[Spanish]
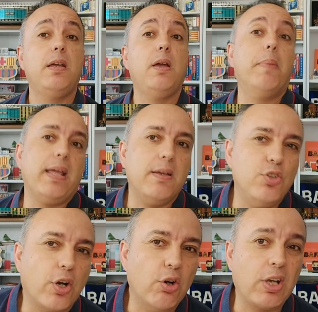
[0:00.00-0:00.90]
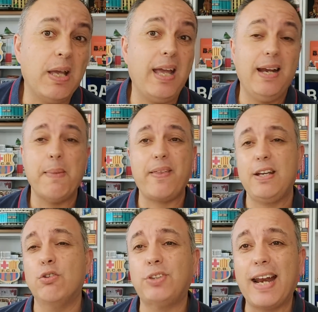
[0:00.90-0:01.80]
Hombre, yo creo que el Madrid
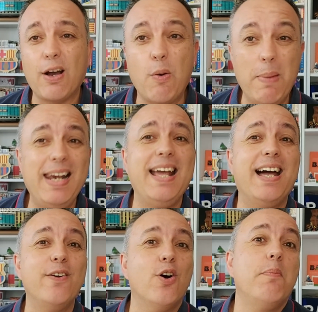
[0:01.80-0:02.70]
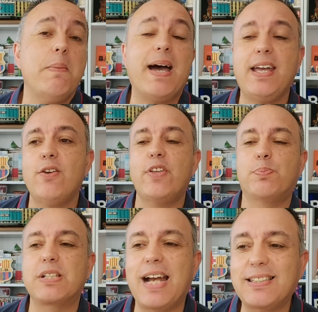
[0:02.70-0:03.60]
contará con Bellingham, ¿no? Me imagino,
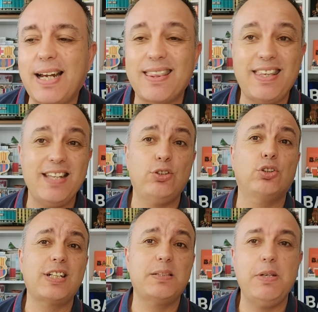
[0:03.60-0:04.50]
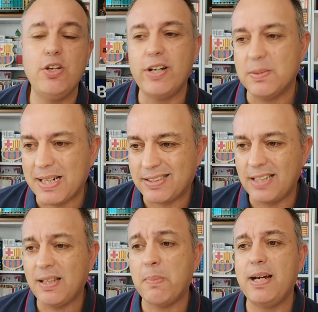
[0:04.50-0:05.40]
después de gastar 103 millones más
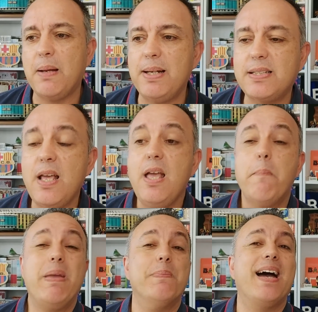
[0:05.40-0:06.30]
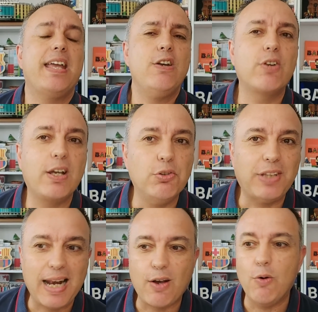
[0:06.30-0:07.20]
30 en variables, me imagino que
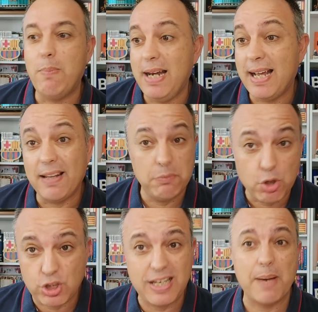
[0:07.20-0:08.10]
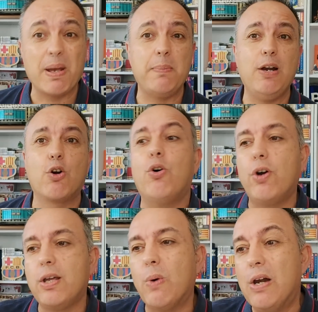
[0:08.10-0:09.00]
contará con Bellingham. No sé, llamarme loco,
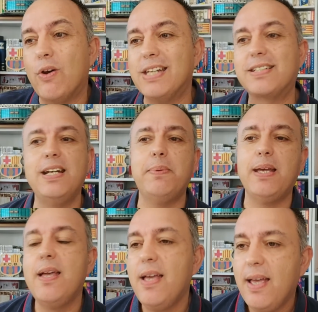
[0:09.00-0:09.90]
¿eh? igual no le escribe.